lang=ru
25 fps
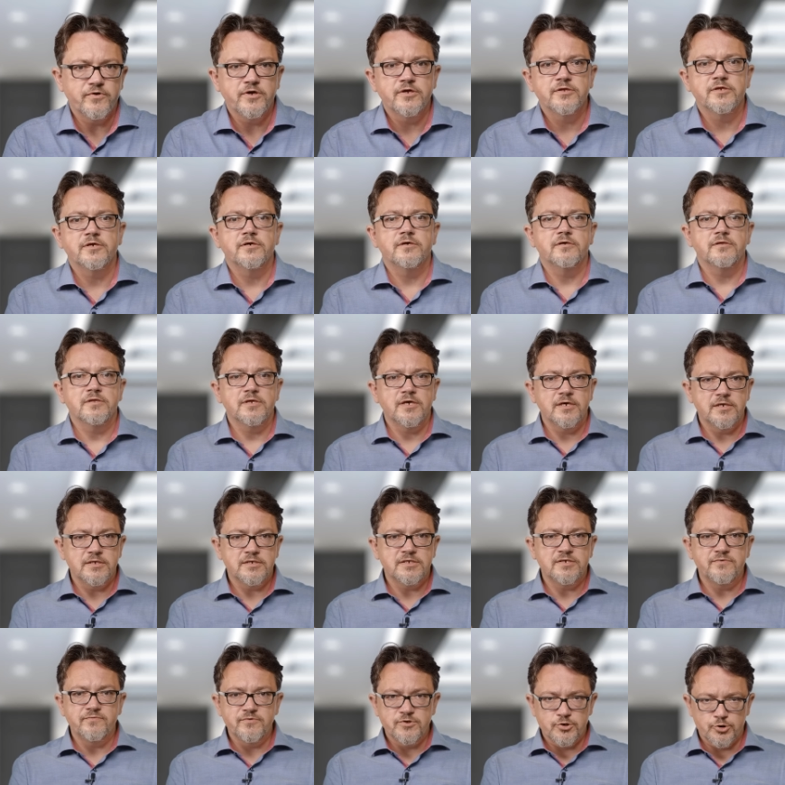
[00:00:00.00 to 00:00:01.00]
и это на
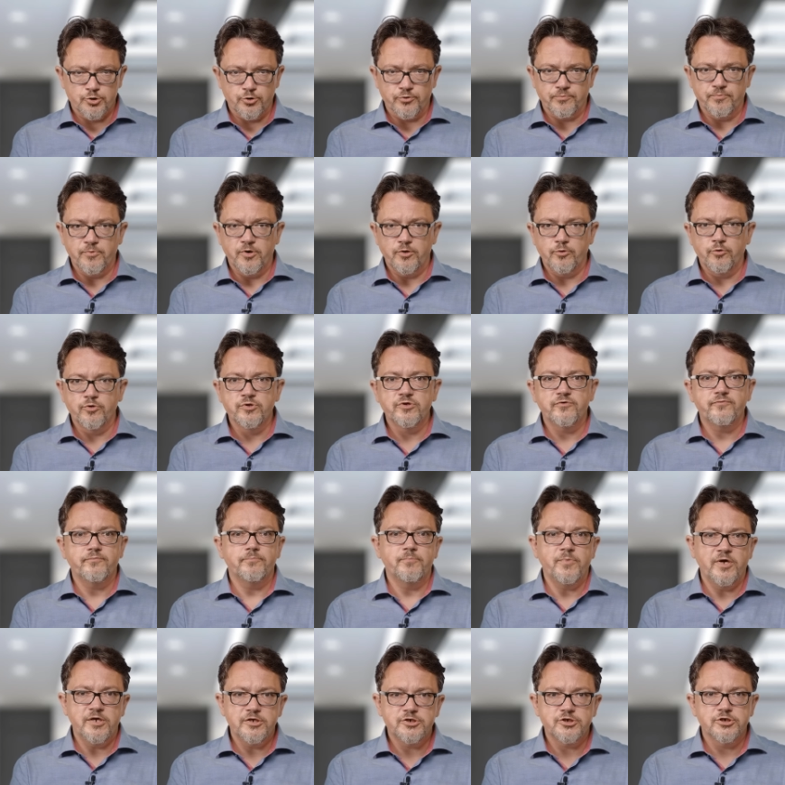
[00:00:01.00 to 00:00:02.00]
900 миллионов
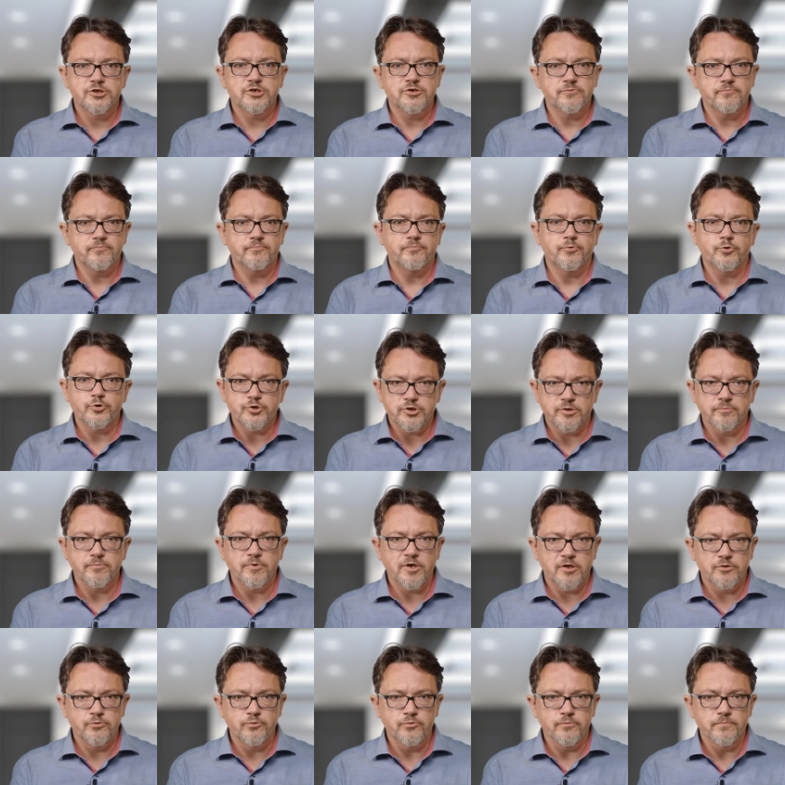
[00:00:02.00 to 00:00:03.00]
меньше, чем в прошлом
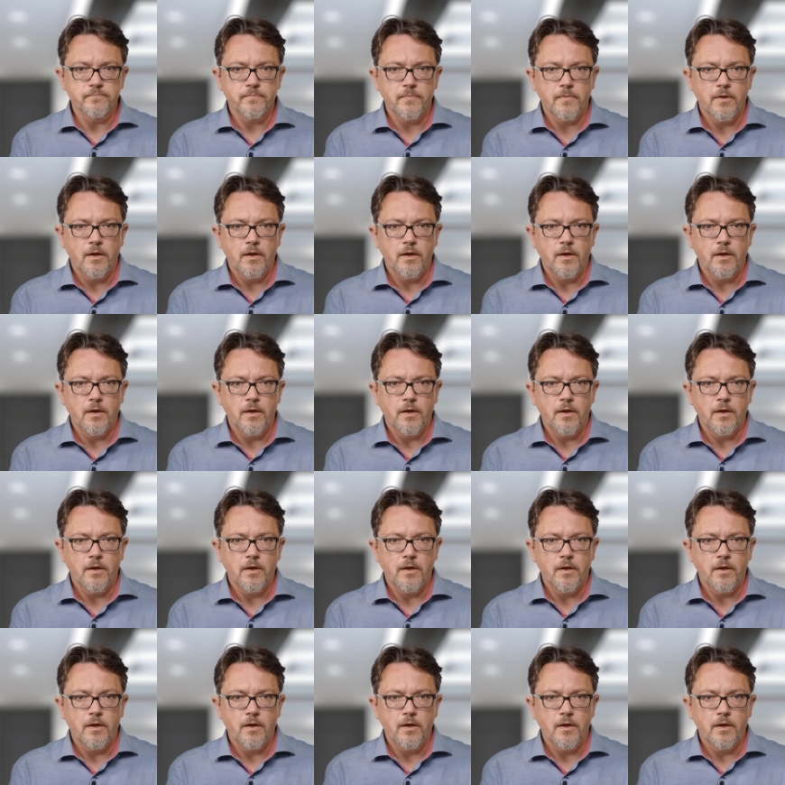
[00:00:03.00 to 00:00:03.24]
году.